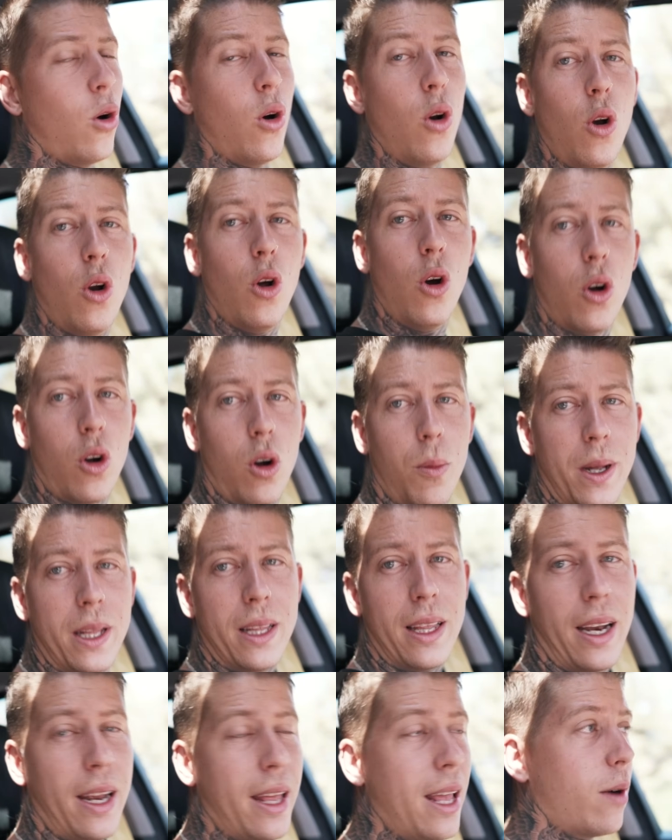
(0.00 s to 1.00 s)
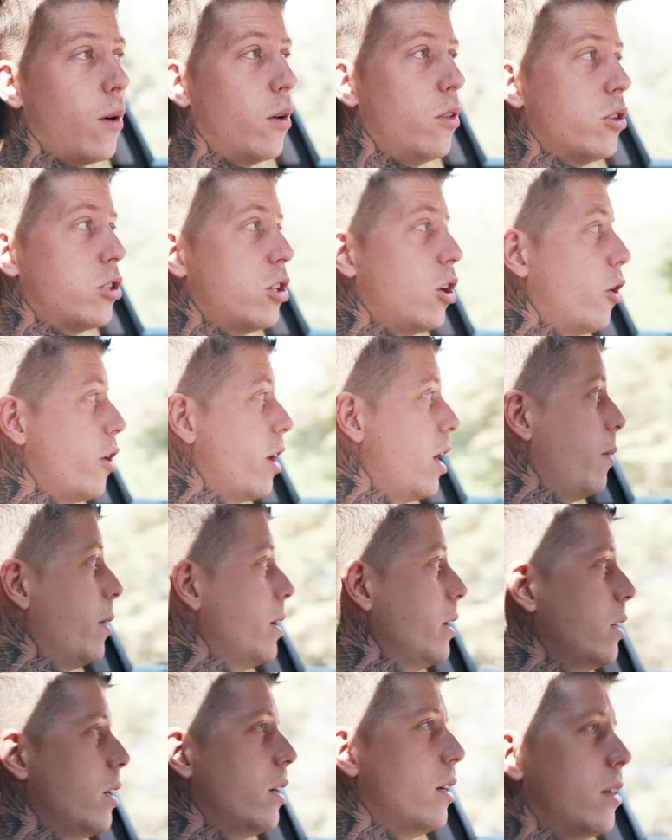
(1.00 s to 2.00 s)
Os lo comentaré ya cuando se lo
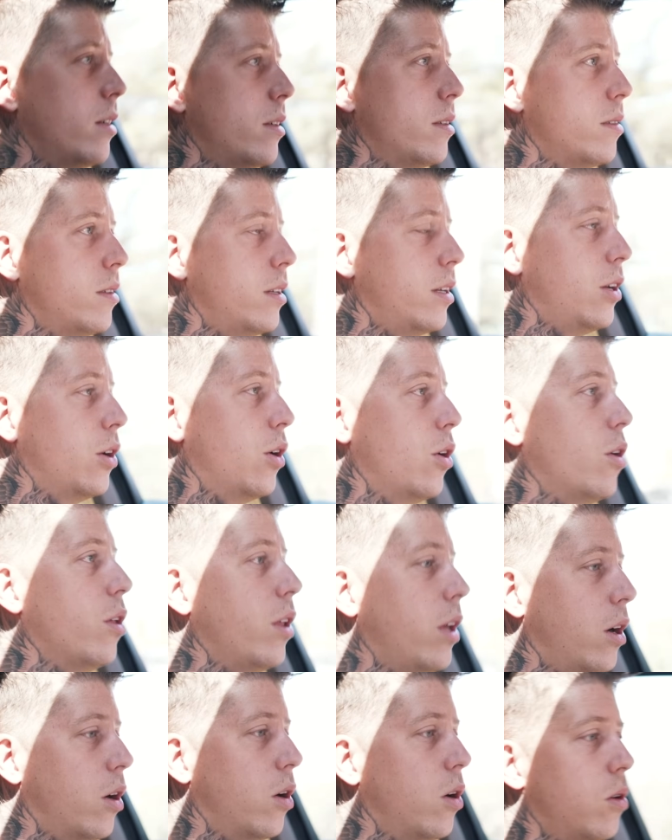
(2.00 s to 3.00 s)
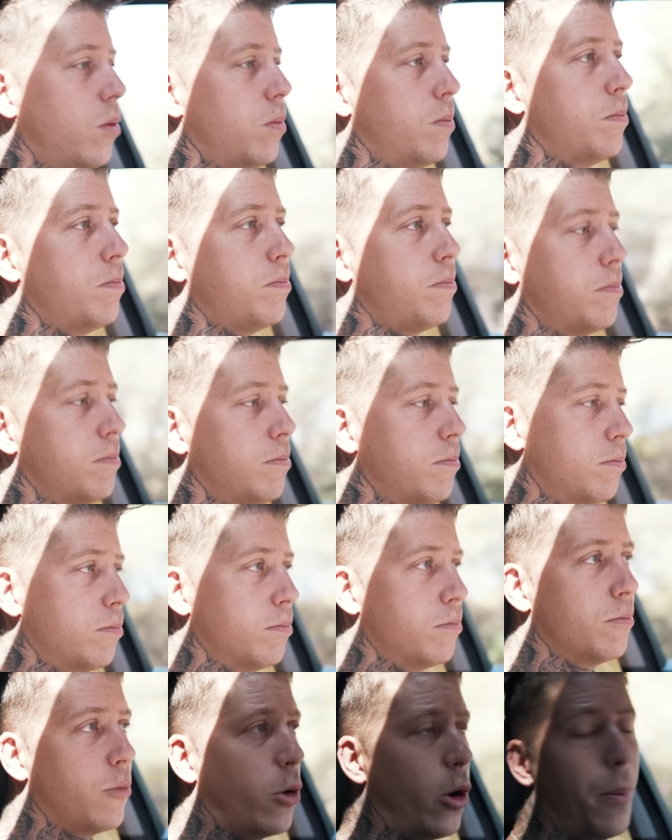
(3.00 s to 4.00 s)
lleven y os lo digo,
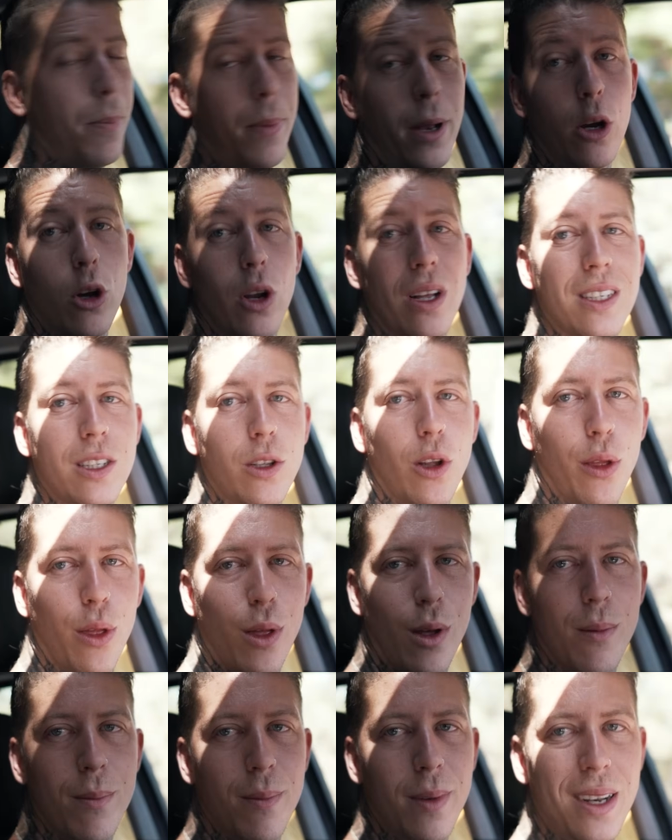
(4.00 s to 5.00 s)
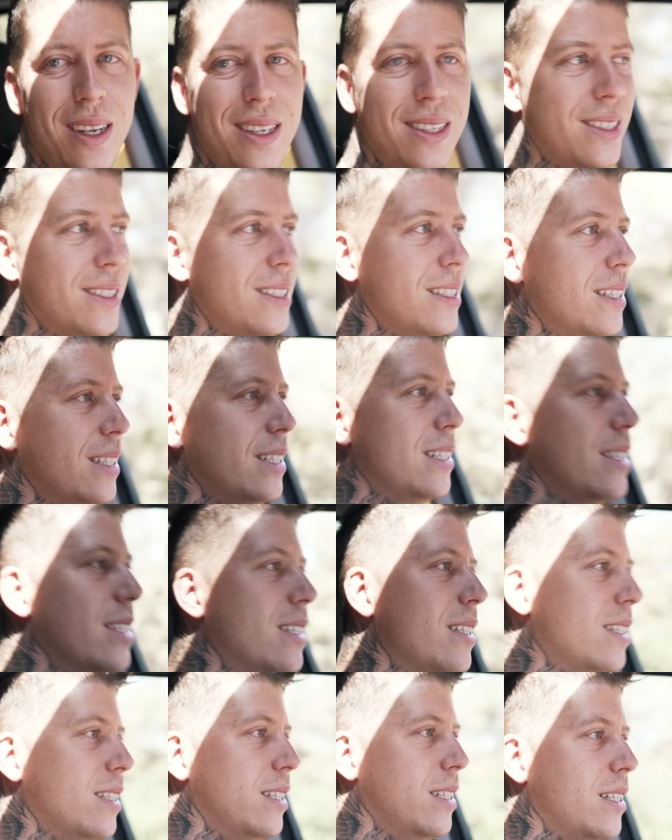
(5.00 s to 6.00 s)
os explico la situación, ¿vale?
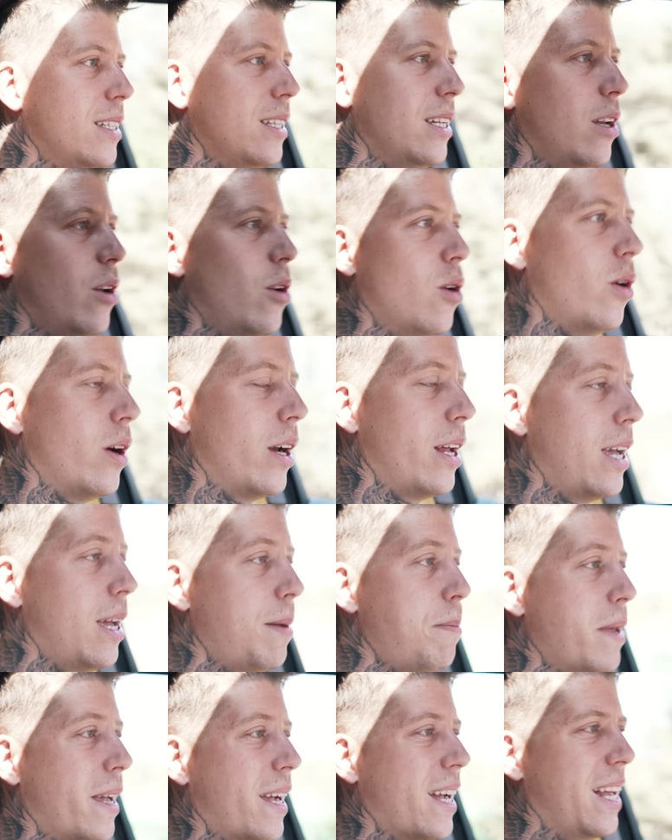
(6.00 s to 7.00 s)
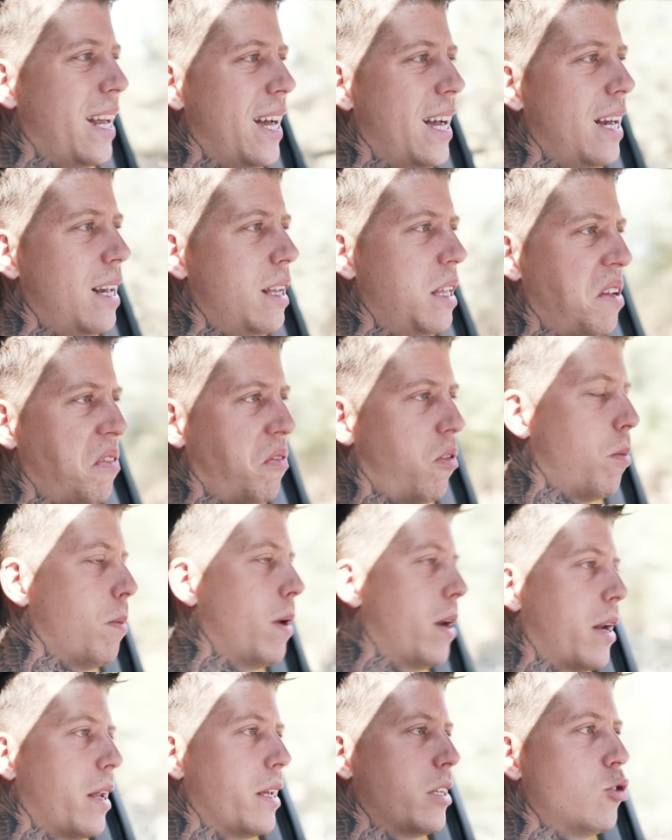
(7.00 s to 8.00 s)
Lo haré en mi canal de
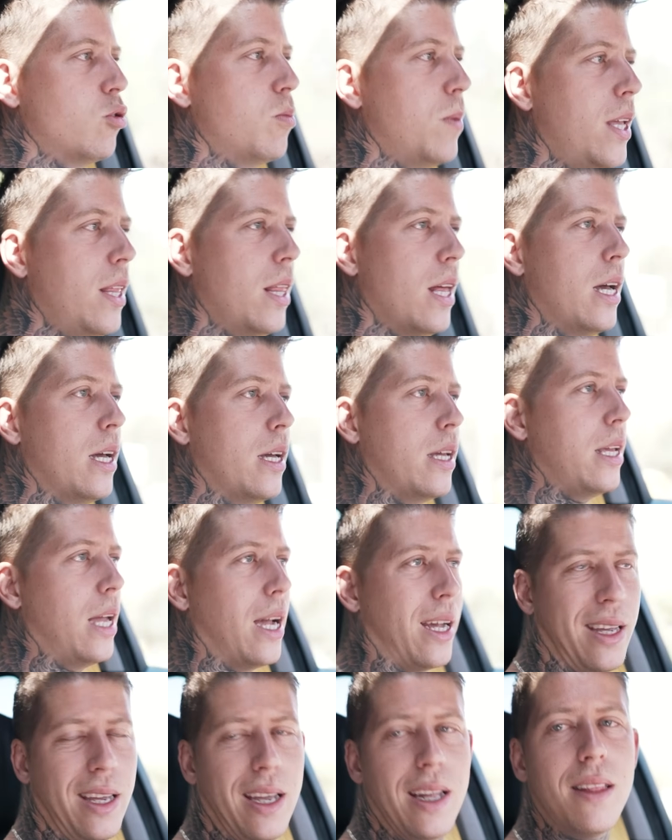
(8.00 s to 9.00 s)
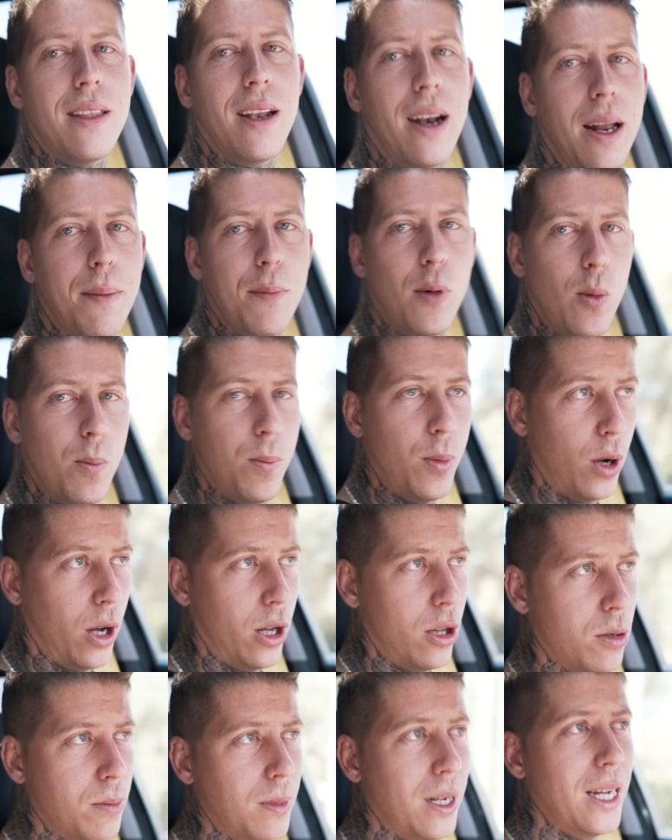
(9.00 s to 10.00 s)
forma resumida y aquí entraremos un
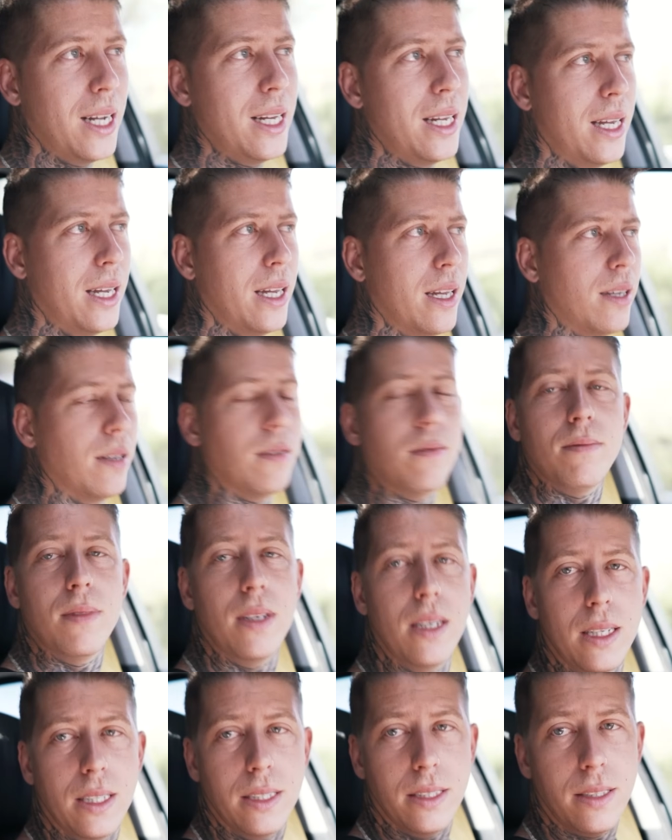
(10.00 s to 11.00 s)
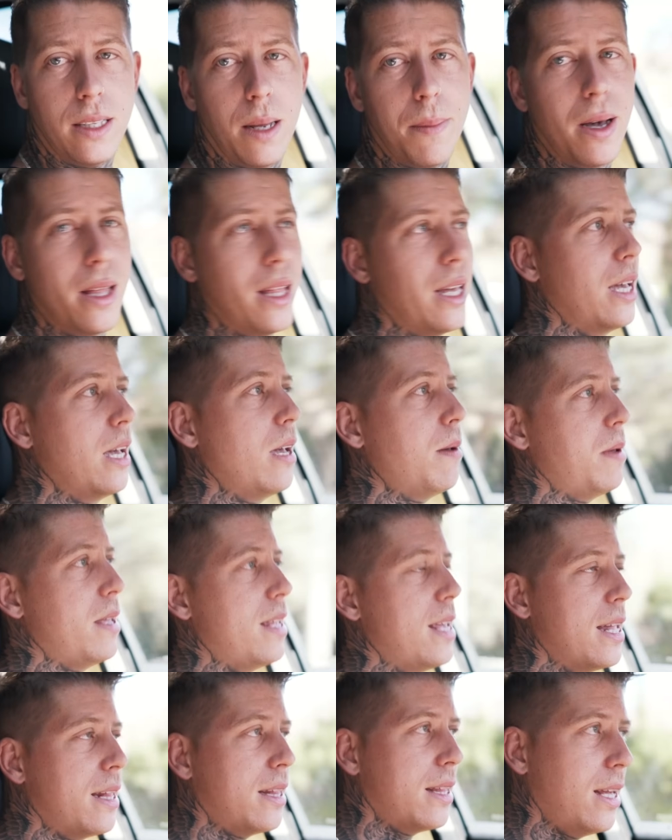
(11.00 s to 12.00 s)
poquito más en tema de
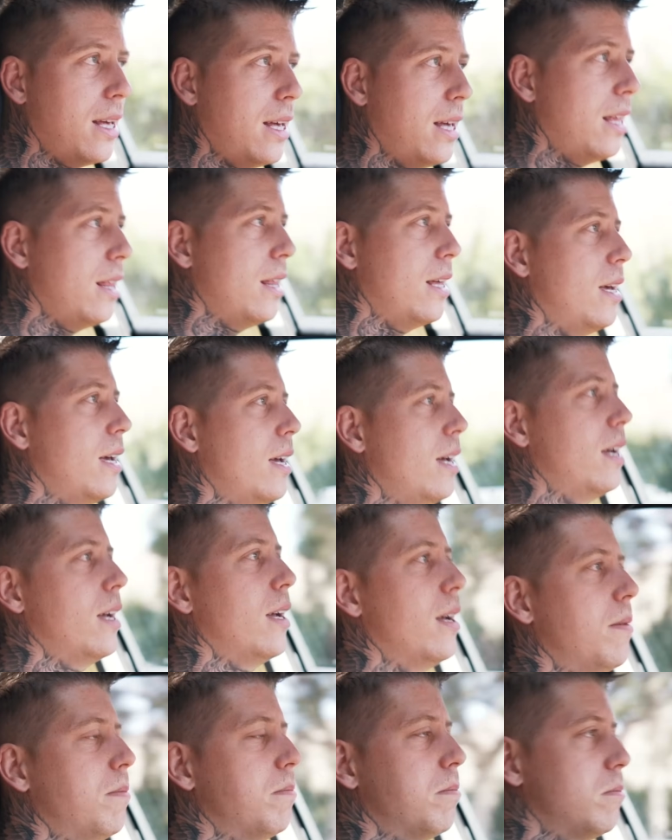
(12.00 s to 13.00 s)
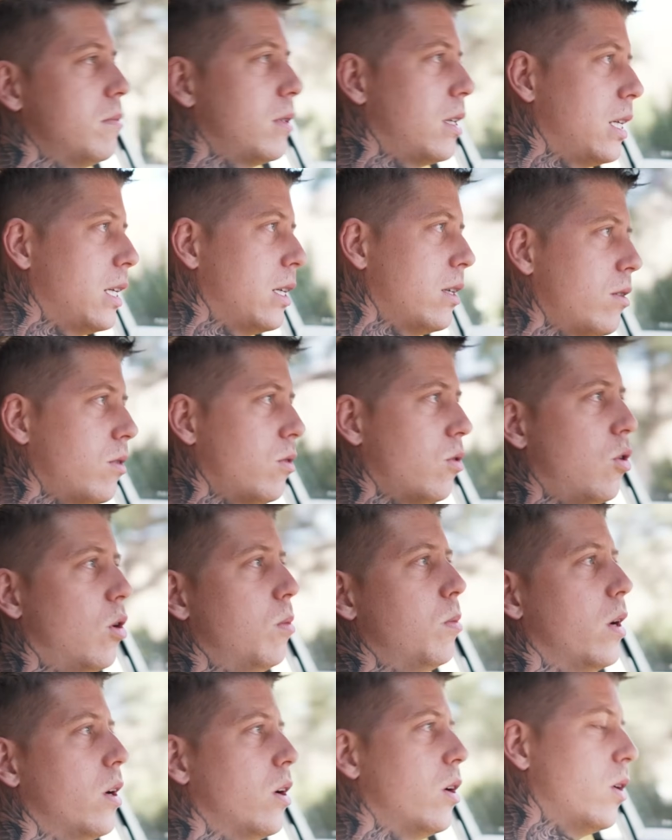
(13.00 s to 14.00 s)
billetes, de
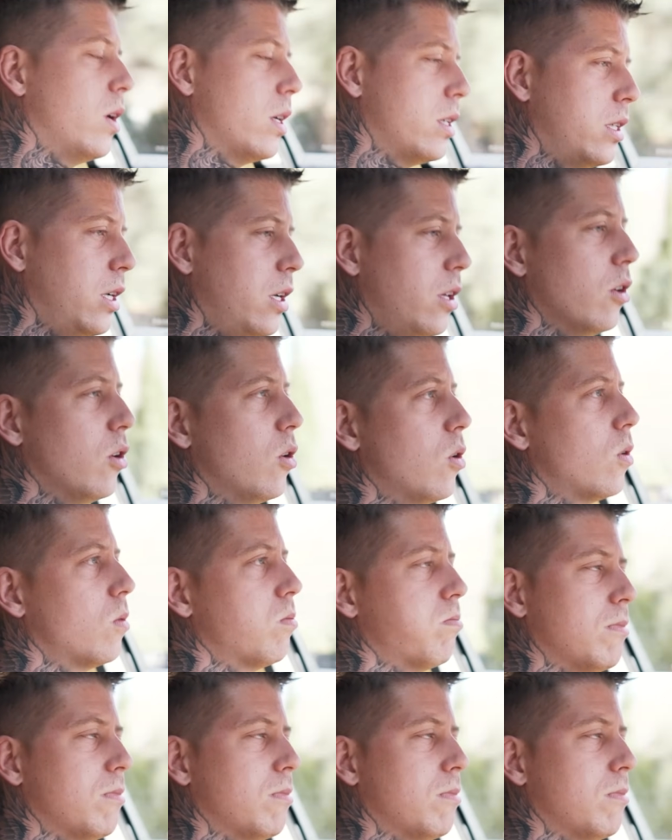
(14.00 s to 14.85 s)
cómo ha sido.